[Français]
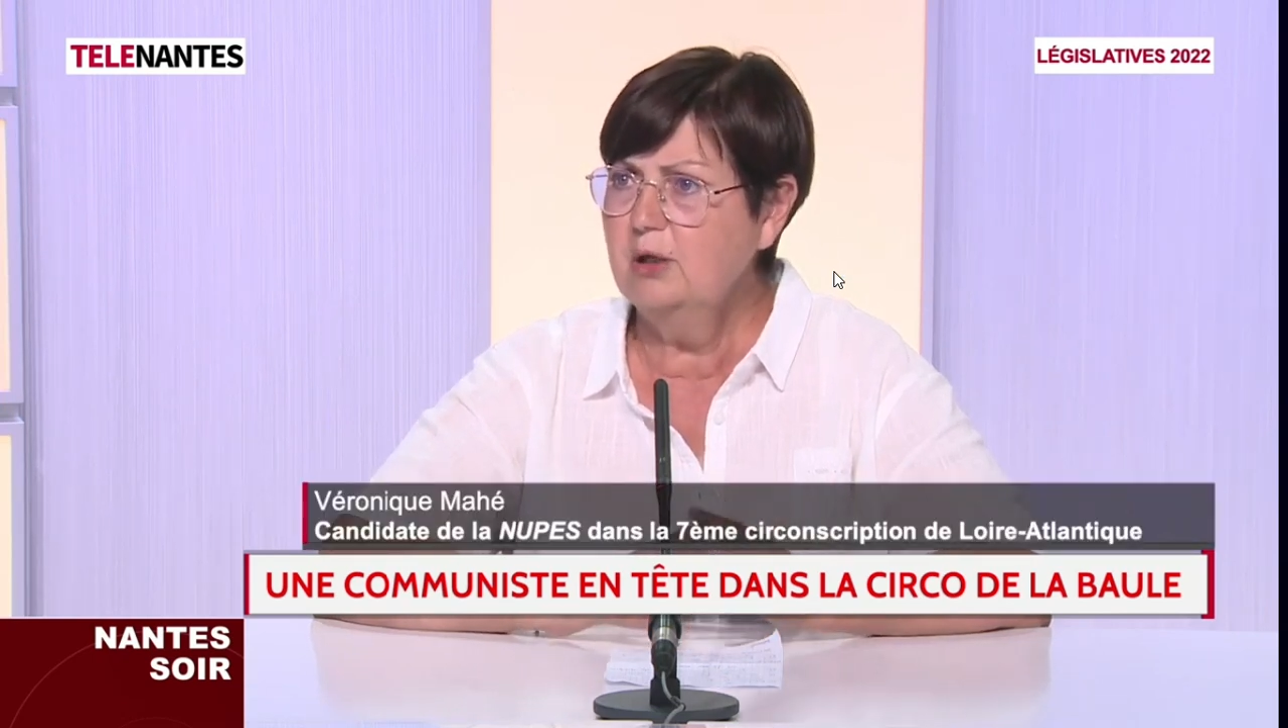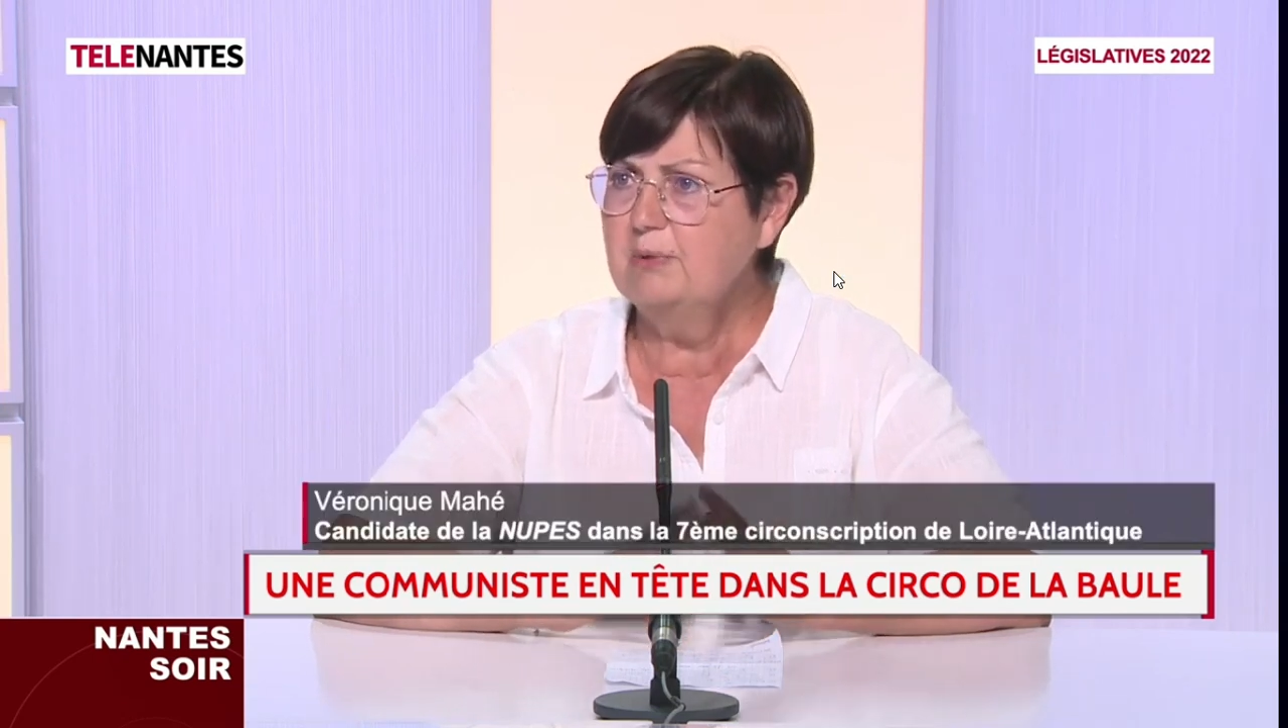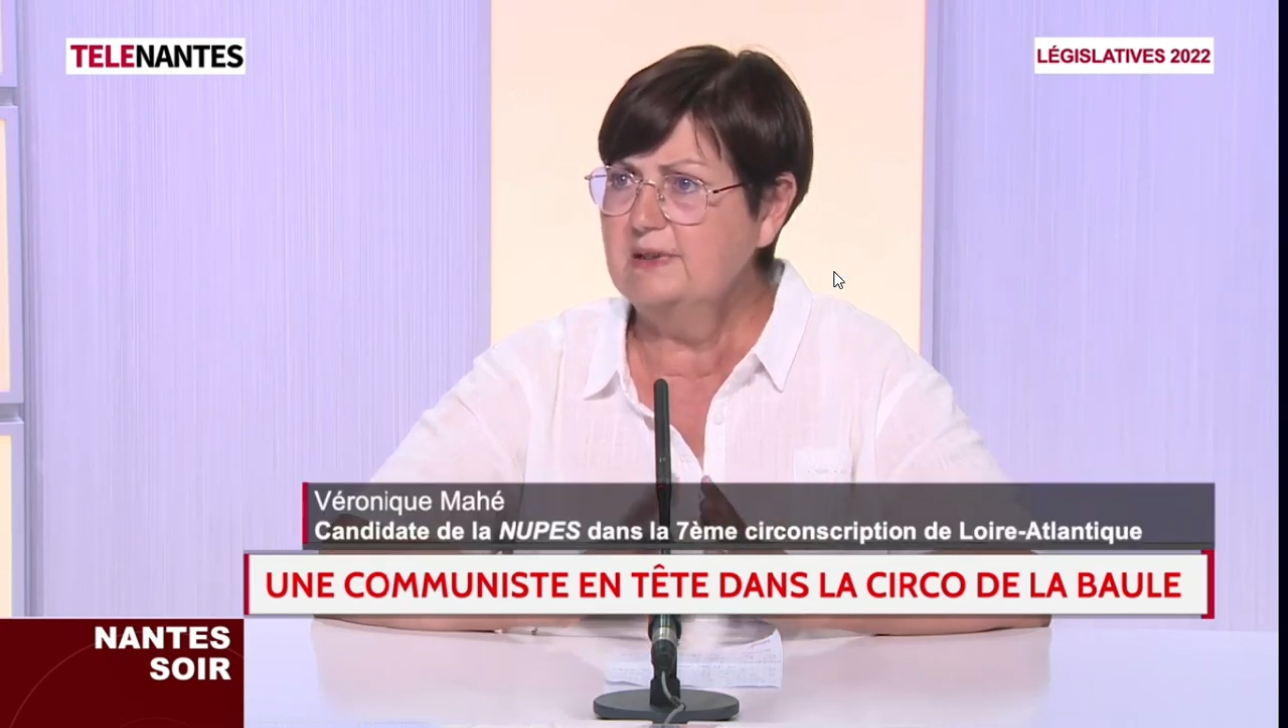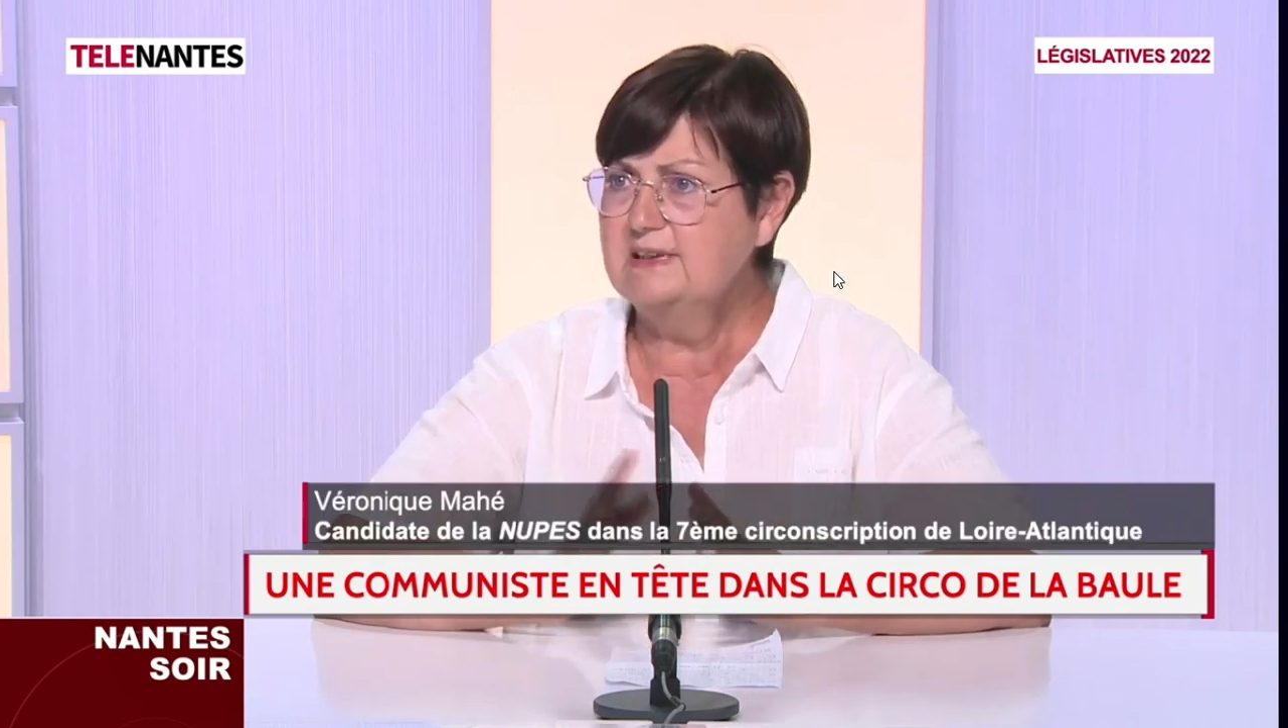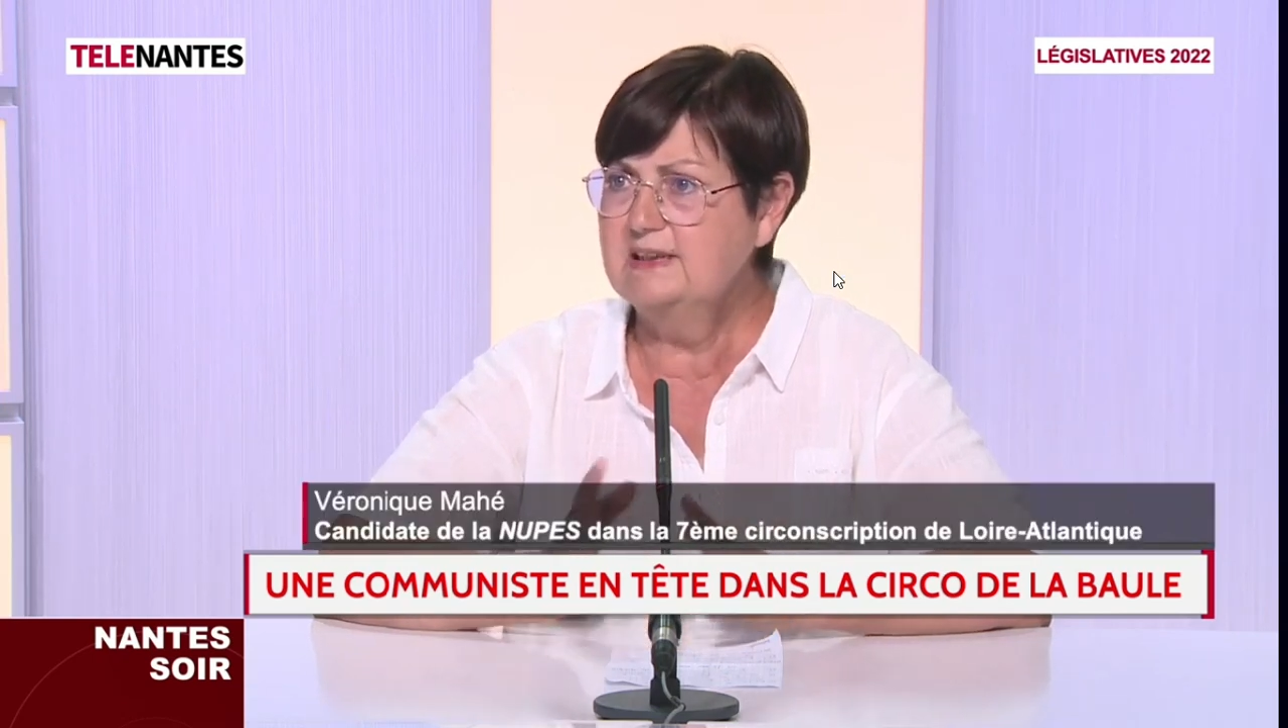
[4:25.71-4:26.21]
la
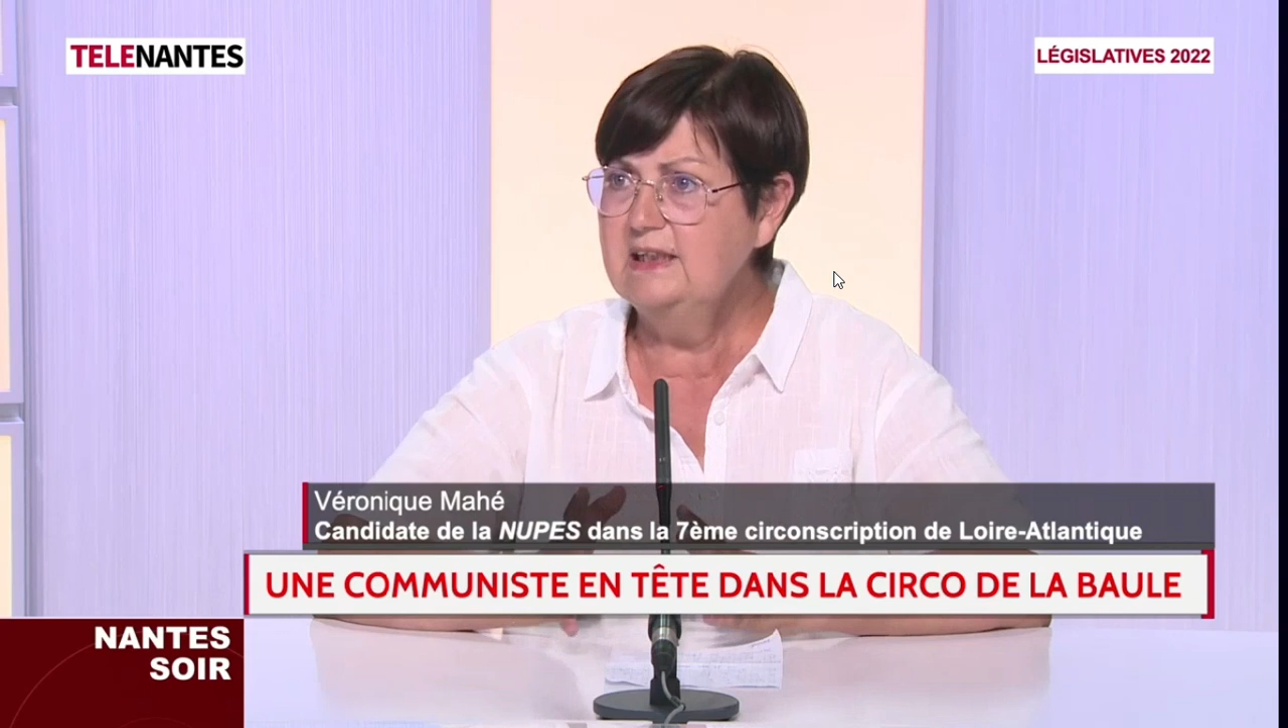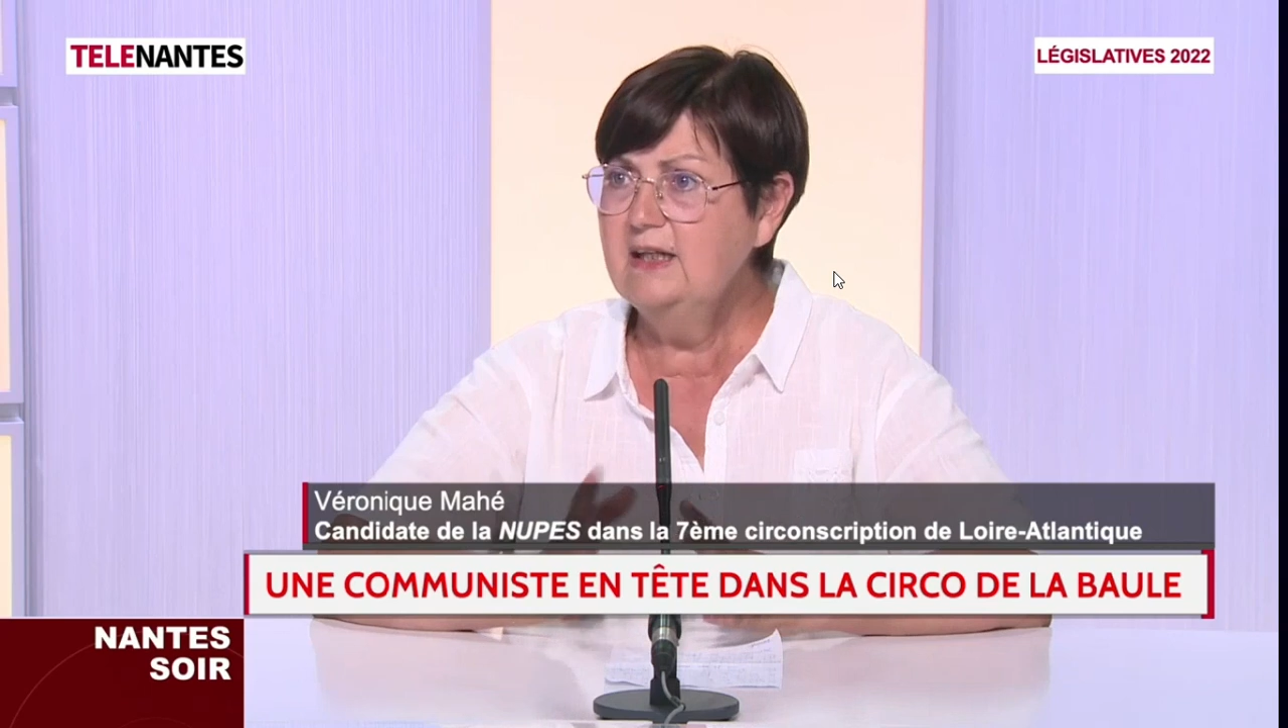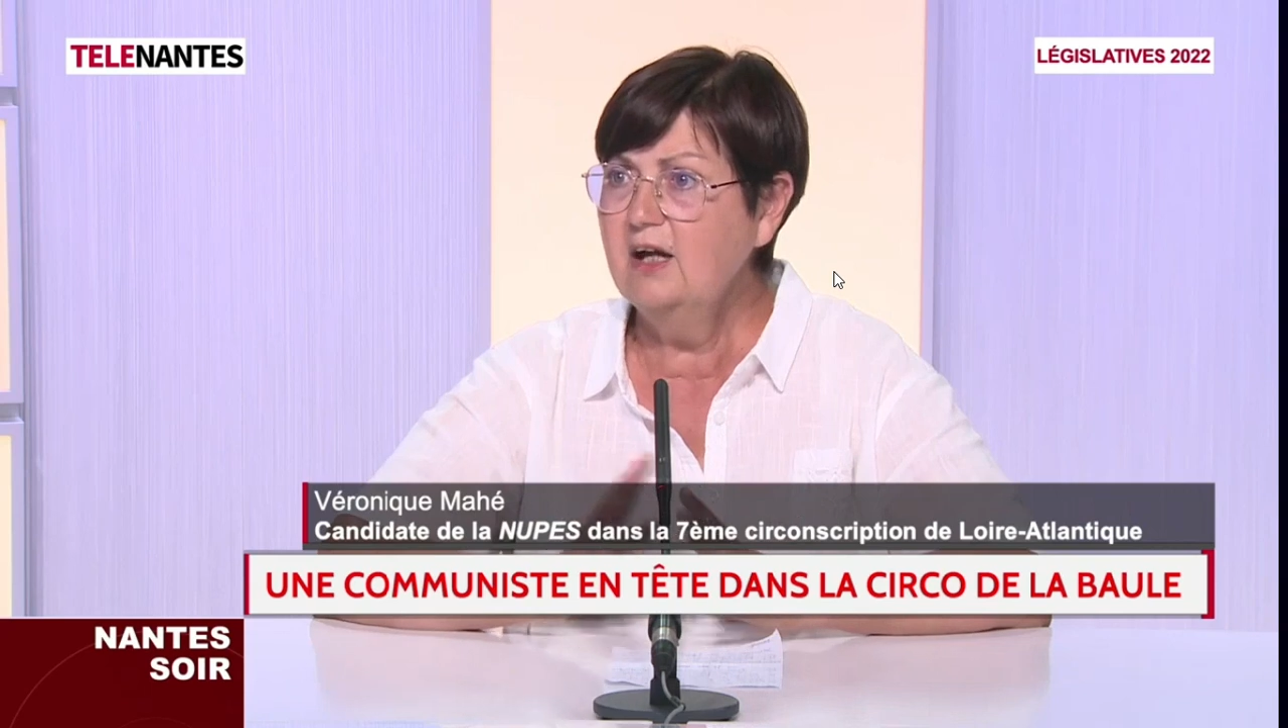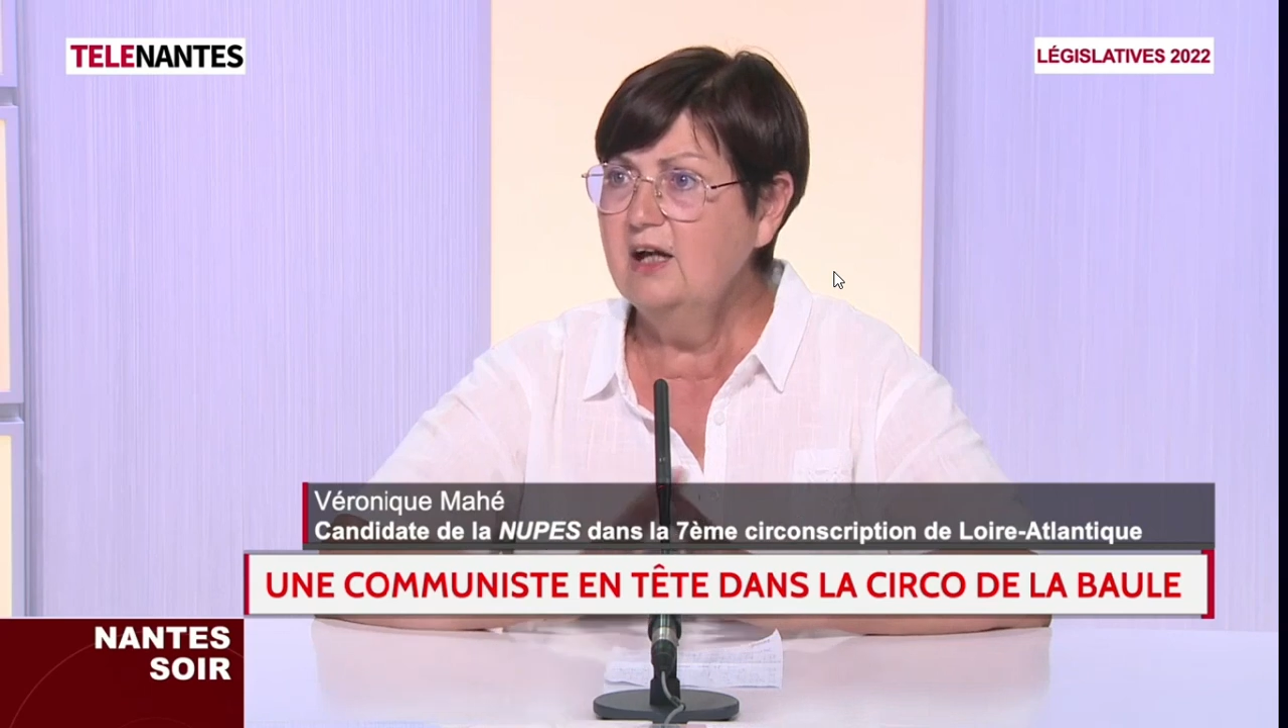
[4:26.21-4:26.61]
presqu'île,